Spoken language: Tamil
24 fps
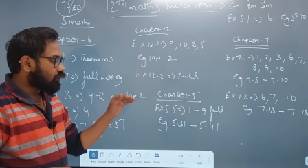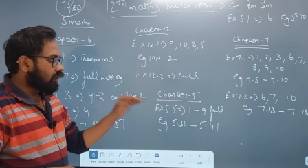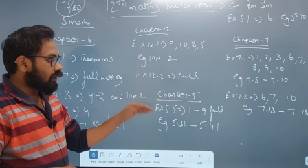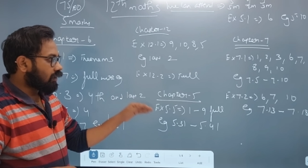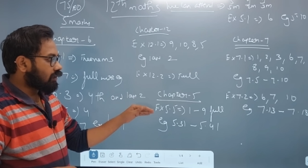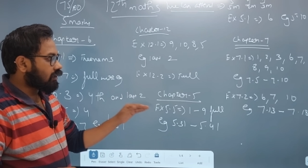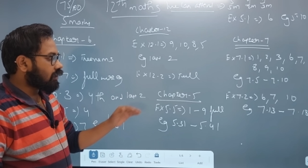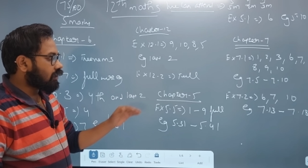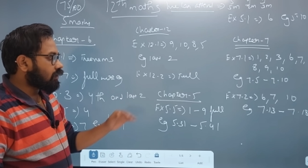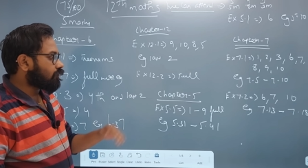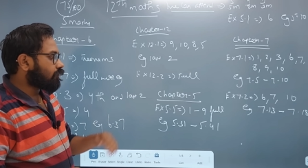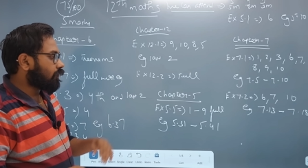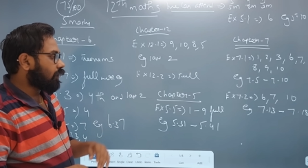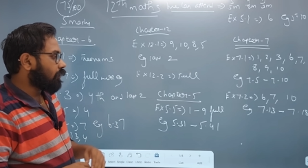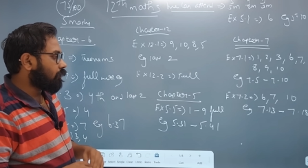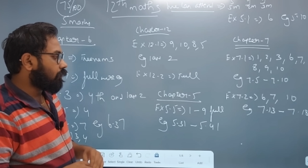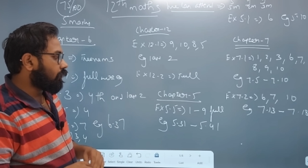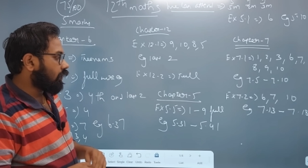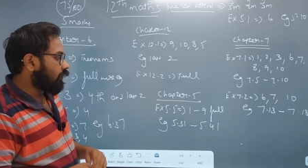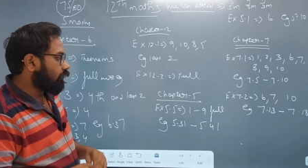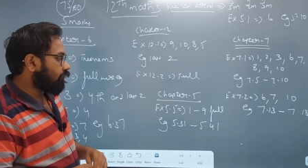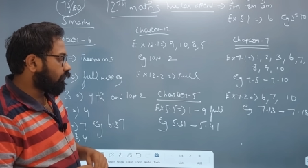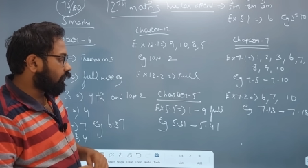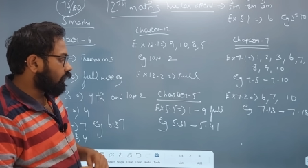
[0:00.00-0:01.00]
எக்ஸைஸ் ஃபைவ்
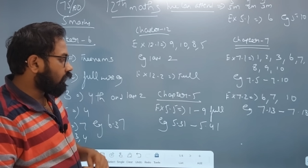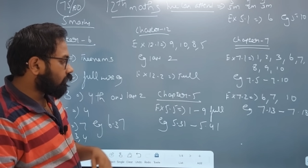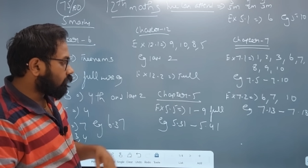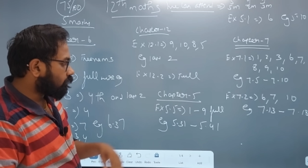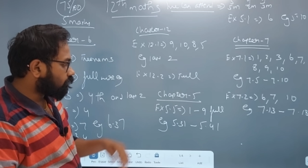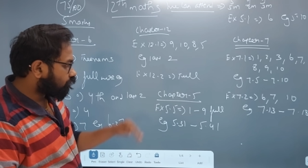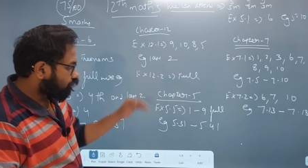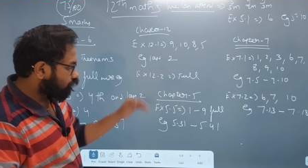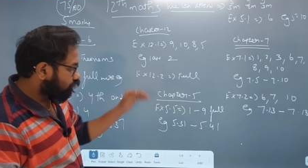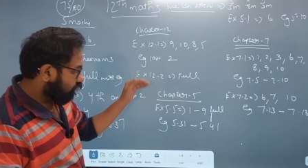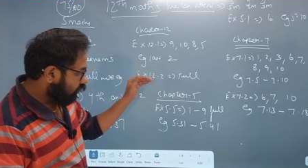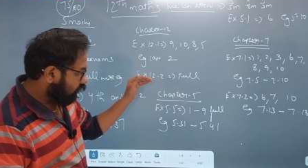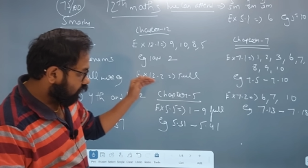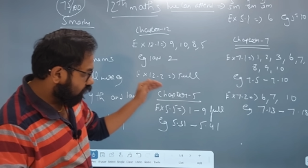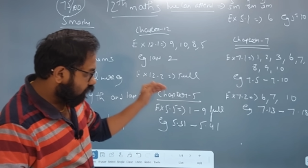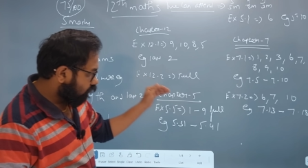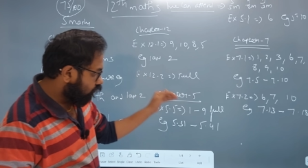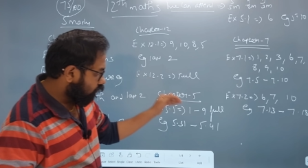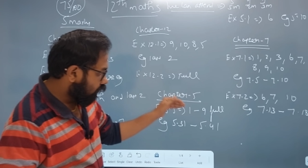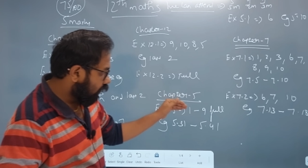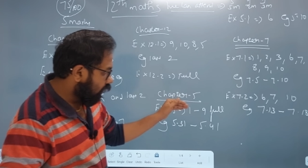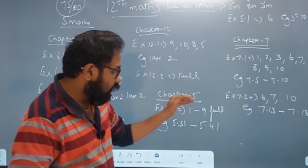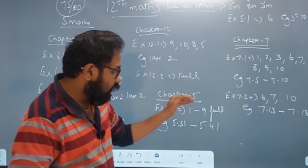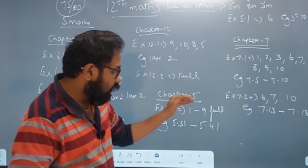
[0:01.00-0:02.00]
பாயிண்ட் ஃபைவ்
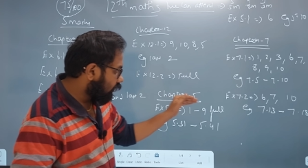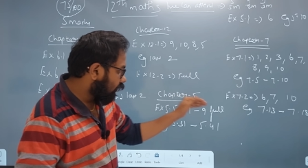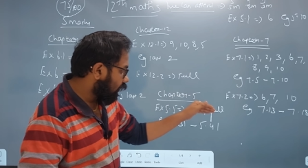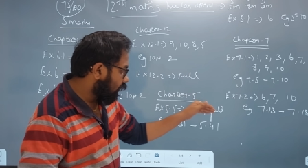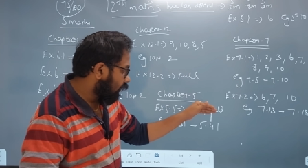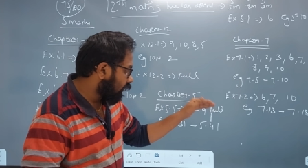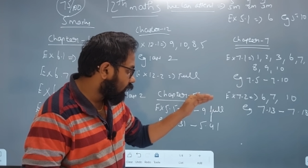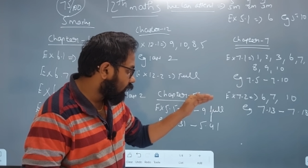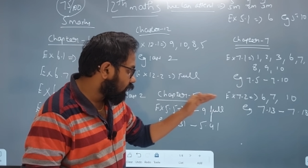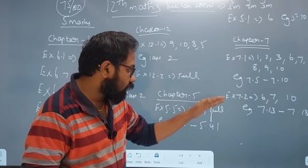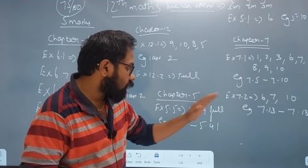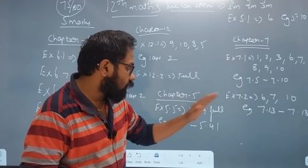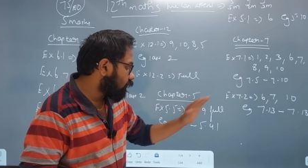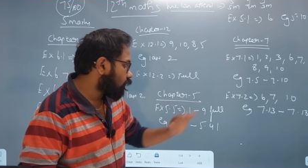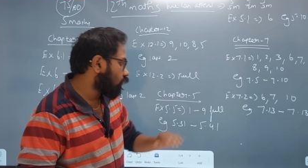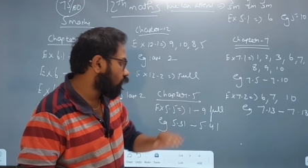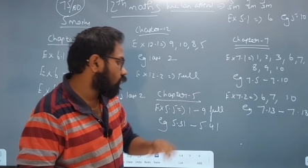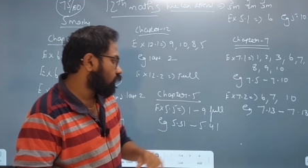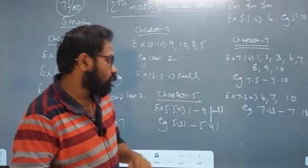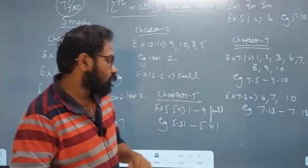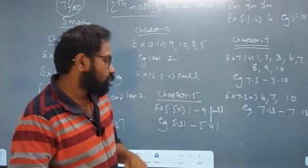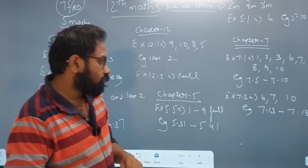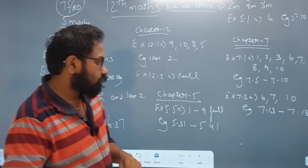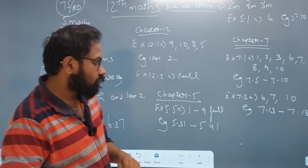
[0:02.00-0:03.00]
ஒன் நைன்
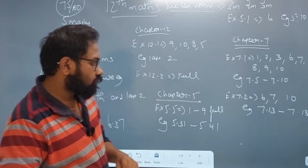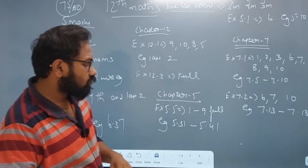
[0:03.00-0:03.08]
ஃபுல்